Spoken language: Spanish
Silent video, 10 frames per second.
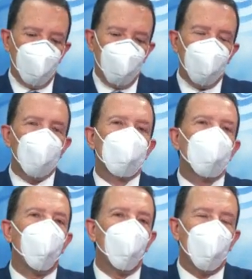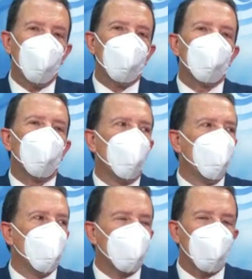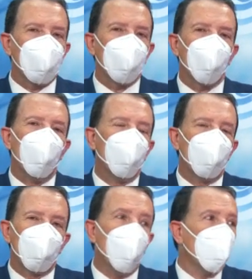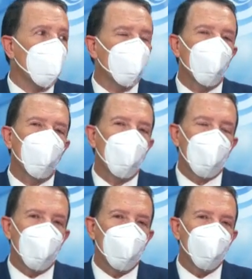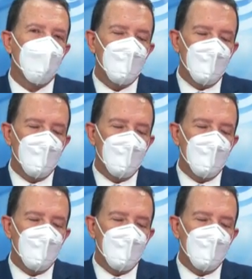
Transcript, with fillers: vía el celular le llega un mensaje con un token, con una clave,